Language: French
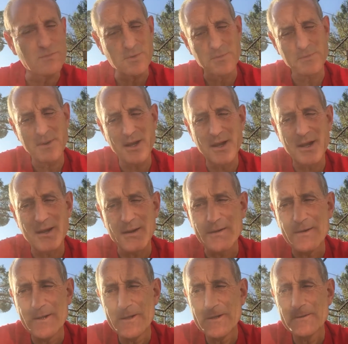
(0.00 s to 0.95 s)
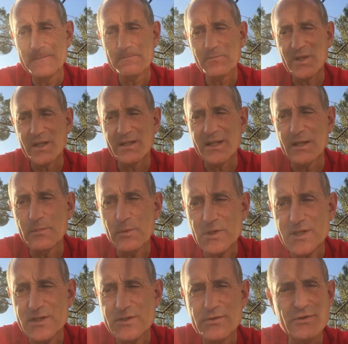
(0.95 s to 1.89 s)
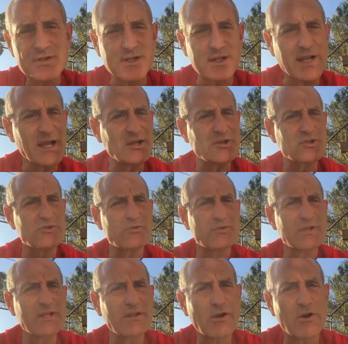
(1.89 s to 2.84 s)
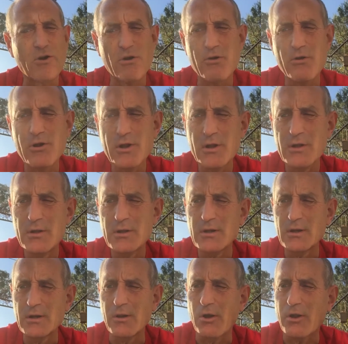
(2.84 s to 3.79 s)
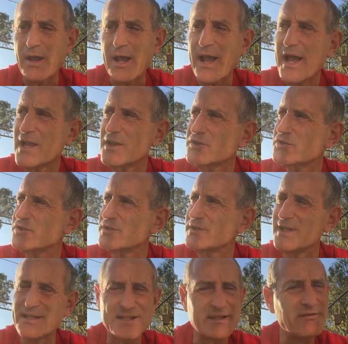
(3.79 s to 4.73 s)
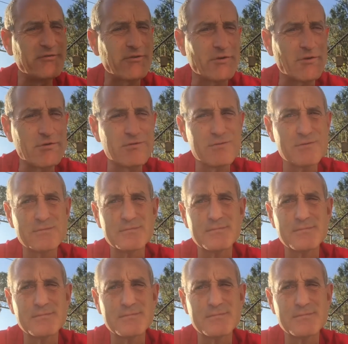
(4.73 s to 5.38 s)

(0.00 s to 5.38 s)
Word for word: je ne peux pas quitter le processus. Et là, je suis dans l'ancrage des il faut,